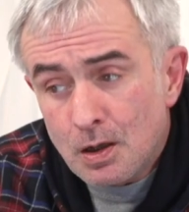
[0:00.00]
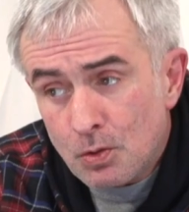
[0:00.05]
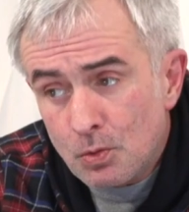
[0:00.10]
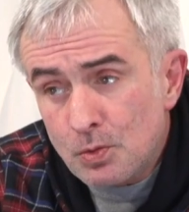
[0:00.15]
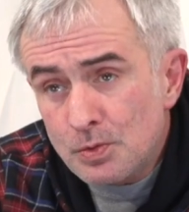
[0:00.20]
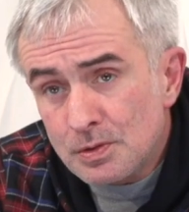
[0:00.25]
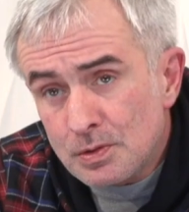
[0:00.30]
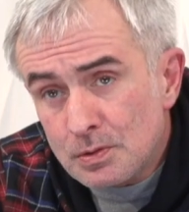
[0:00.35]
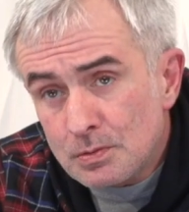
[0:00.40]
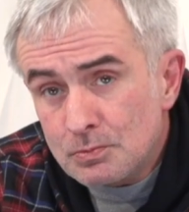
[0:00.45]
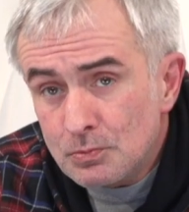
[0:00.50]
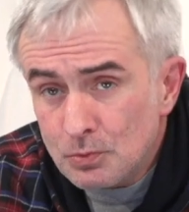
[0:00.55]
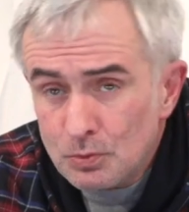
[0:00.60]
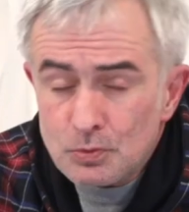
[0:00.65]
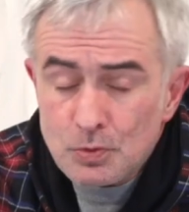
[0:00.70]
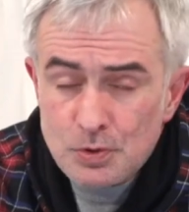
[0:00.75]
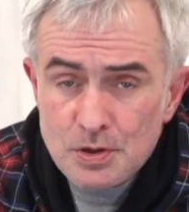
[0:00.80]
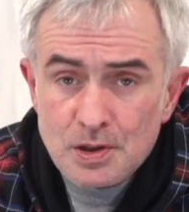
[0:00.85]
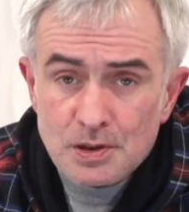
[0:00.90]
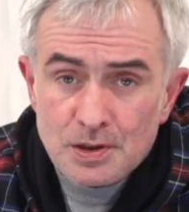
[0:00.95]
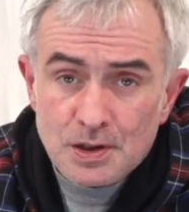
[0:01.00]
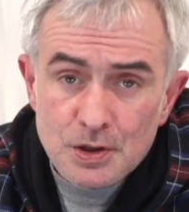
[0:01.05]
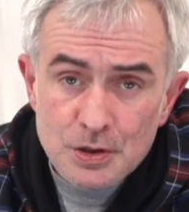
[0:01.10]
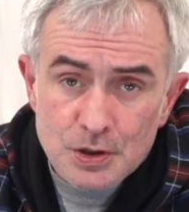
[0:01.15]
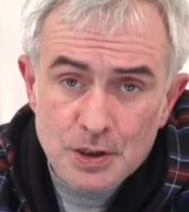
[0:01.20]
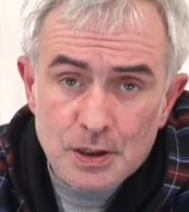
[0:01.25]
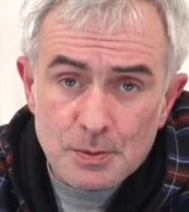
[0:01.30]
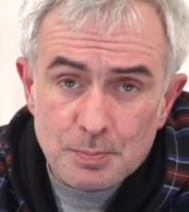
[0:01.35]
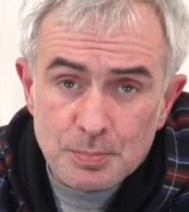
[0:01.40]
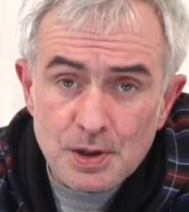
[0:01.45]
он, ну, точно так
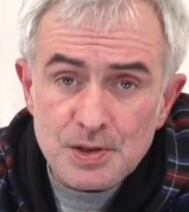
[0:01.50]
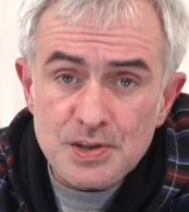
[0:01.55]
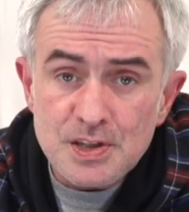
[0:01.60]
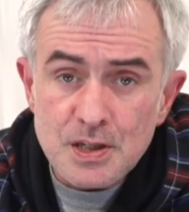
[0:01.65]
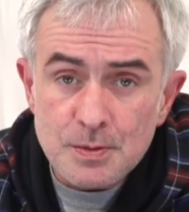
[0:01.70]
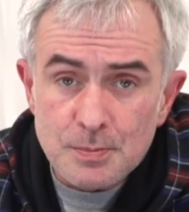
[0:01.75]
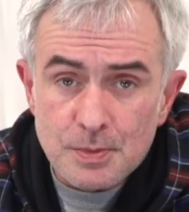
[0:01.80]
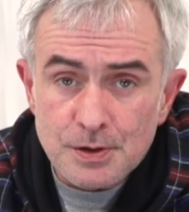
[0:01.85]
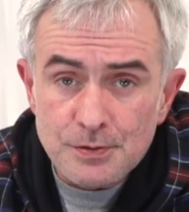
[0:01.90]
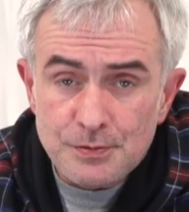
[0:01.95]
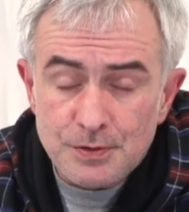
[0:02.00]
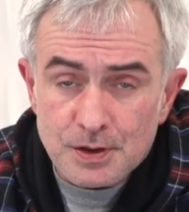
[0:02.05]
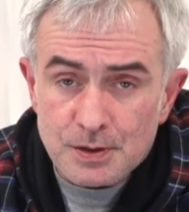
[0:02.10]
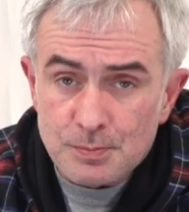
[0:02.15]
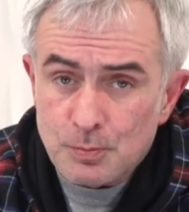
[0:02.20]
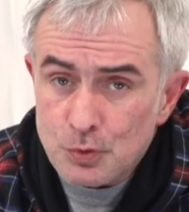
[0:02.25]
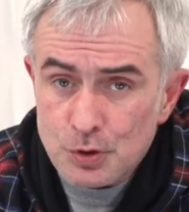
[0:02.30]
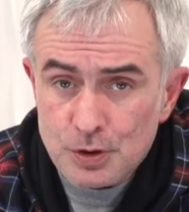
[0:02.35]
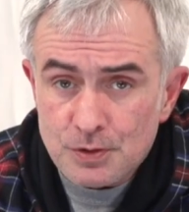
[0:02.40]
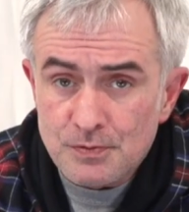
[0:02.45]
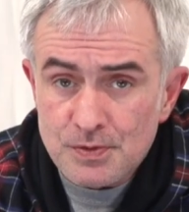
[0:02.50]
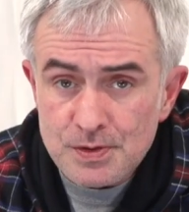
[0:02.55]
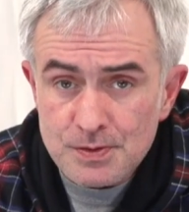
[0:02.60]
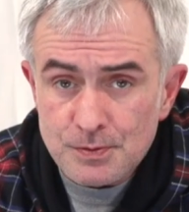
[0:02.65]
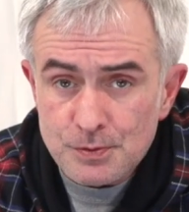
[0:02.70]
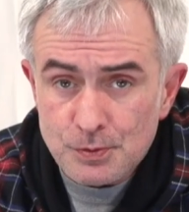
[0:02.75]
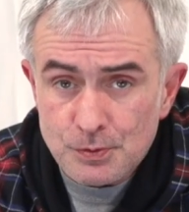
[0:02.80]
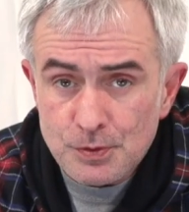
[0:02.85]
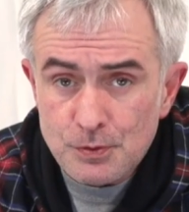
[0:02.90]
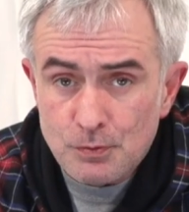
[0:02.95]
же, как и плацебо-эффект может
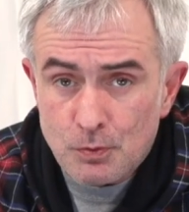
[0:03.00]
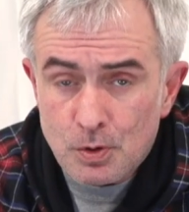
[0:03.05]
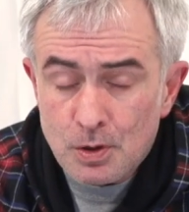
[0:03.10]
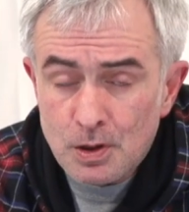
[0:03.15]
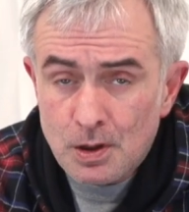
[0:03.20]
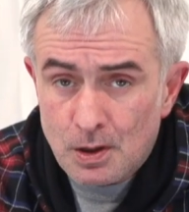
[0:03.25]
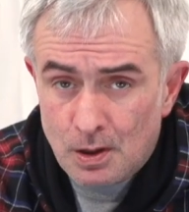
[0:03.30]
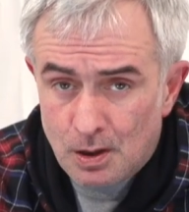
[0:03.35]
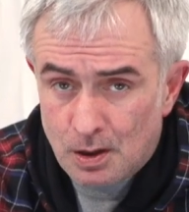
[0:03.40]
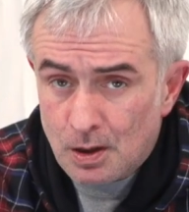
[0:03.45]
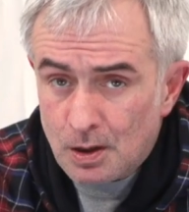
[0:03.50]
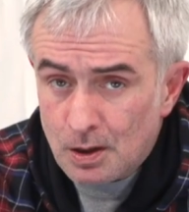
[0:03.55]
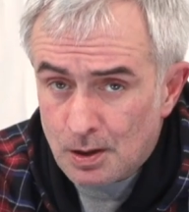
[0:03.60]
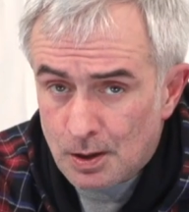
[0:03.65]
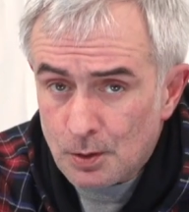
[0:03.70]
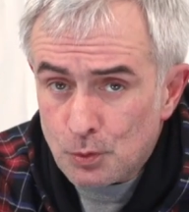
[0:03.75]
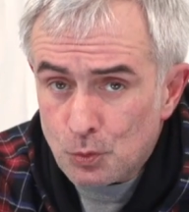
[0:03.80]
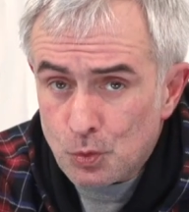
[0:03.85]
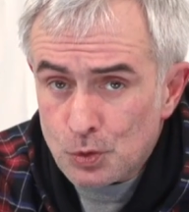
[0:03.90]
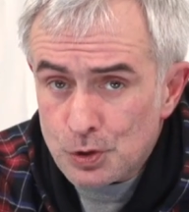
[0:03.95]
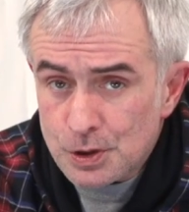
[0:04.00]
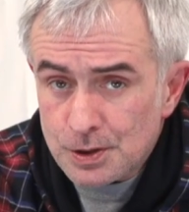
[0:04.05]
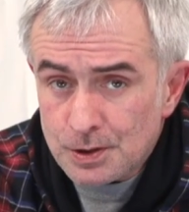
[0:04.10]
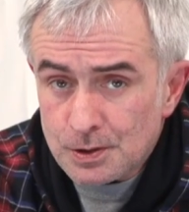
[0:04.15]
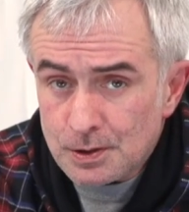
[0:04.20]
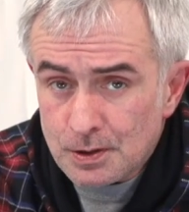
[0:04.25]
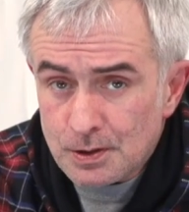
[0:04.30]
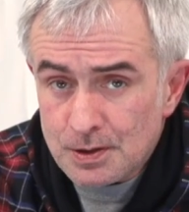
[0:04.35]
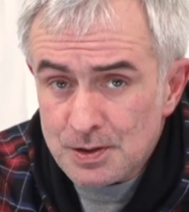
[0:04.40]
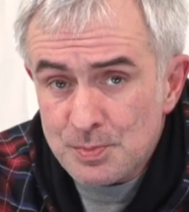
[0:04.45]
вызвать у него а,
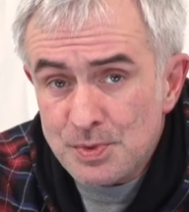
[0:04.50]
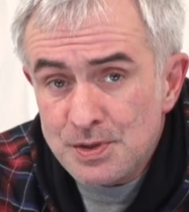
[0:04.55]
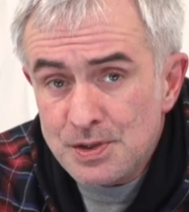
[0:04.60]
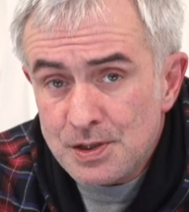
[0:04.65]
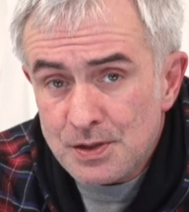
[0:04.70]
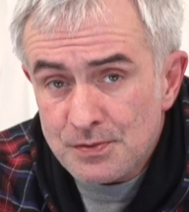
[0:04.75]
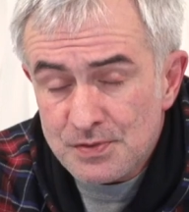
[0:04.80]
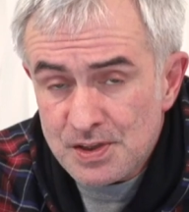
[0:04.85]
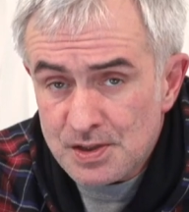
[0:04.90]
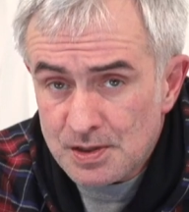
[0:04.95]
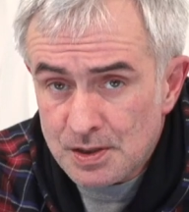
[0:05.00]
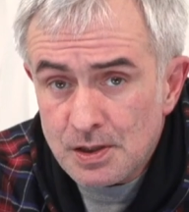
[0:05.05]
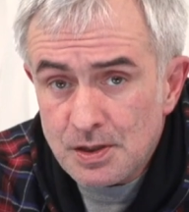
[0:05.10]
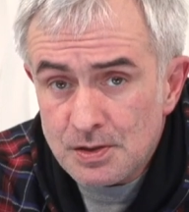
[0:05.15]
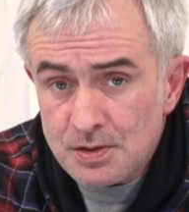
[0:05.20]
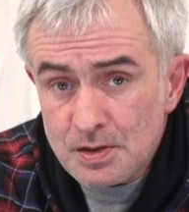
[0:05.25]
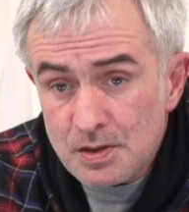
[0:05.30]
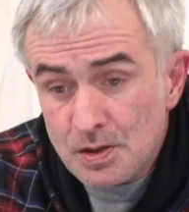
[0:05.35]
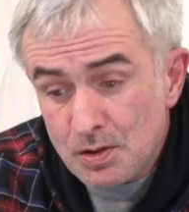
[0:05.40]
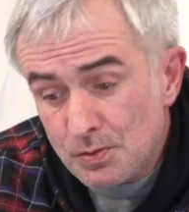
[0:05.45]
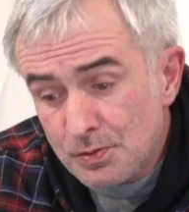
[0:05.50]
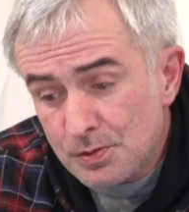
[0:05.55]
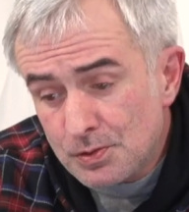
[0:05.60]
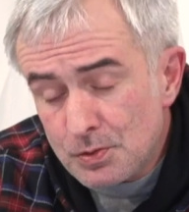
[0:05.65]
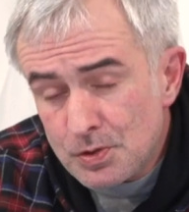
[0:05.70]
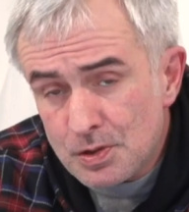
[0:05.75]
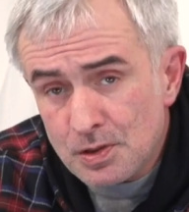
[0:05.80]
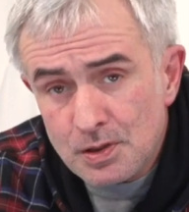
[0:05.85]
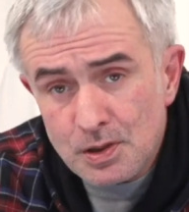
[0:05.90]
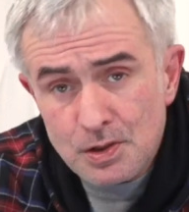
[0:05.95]
хорошие изменения в состоянии здоровья,
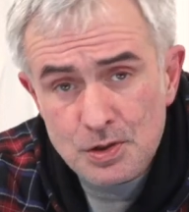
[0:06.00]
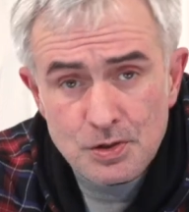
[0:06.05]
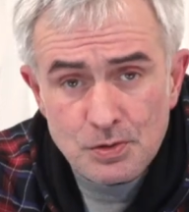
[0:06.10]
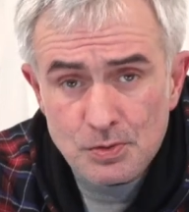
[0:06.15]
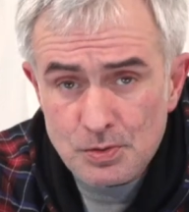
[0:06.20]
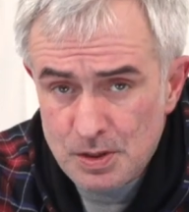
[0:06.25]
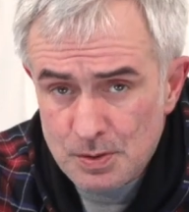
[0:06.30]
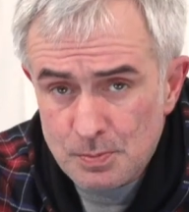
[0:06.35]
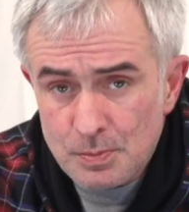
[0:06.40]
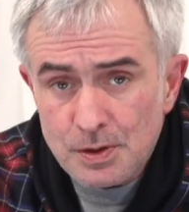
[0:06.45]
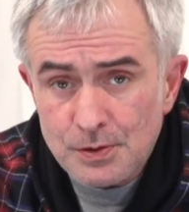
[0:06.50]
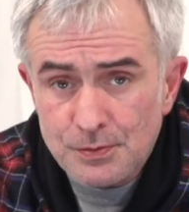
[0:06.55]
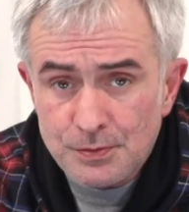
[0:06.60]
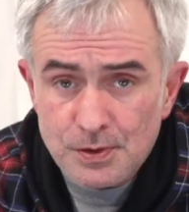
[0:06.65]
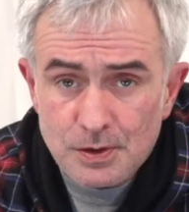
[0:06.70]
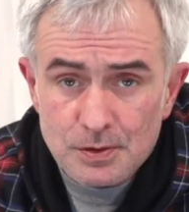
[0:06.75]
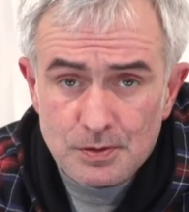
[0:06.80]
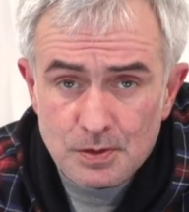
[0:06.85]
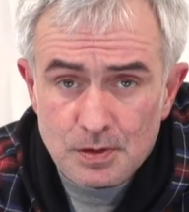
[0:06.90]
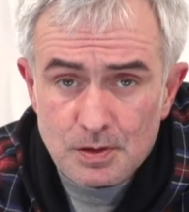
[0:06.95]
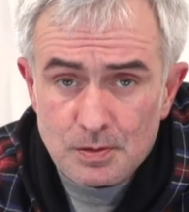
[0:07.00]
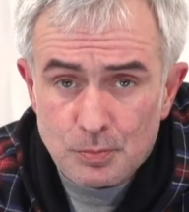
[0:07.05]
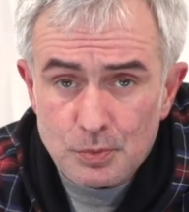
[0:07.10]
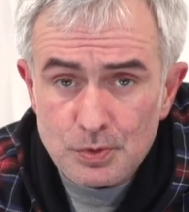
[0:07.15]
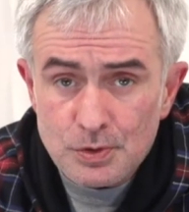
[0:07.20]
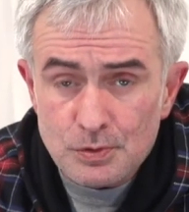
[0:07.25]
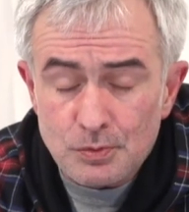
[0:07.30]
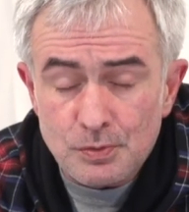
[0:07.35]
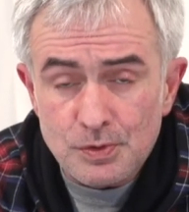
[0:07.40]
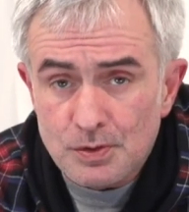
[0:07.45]
точно так же ноцебо-эффект а,
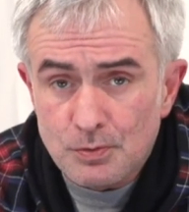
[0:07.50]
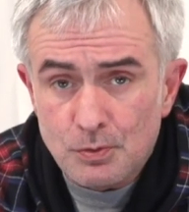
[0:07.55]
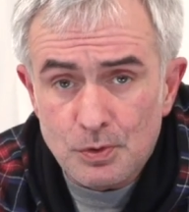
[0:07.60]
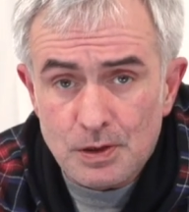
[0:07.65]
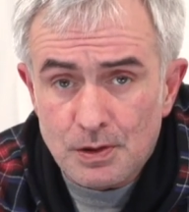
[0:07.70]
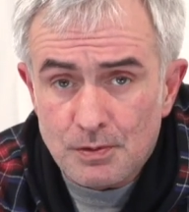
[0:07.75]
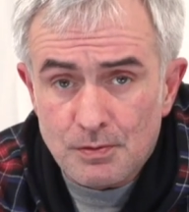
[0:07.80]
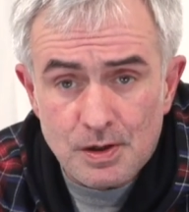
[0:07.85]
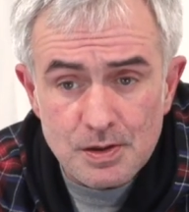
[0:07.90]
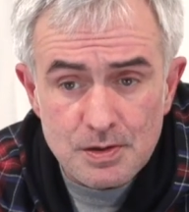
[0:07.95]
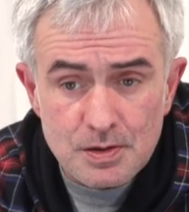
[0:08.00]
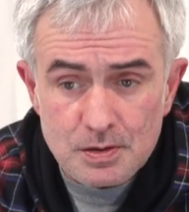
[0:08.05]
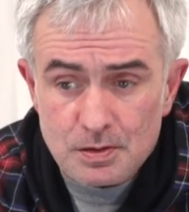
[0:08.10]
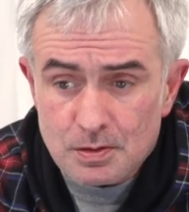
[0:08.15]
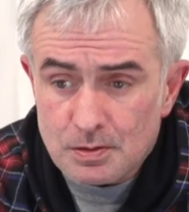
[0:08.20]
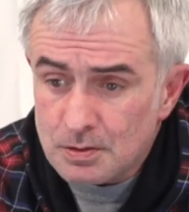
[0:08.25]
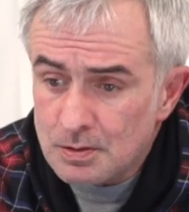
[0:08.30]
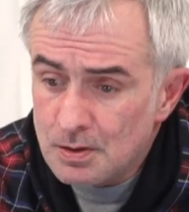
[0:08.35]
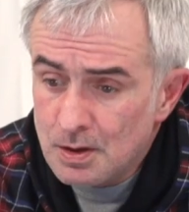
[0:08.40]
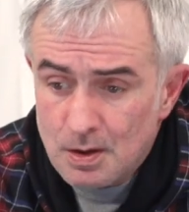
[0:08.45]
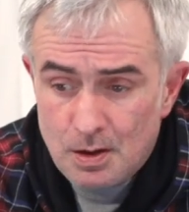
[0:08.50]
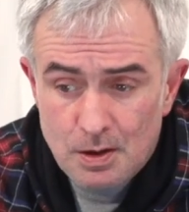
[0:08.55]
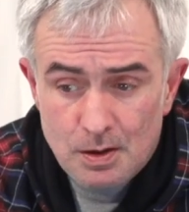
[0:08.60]
будет у него давать э,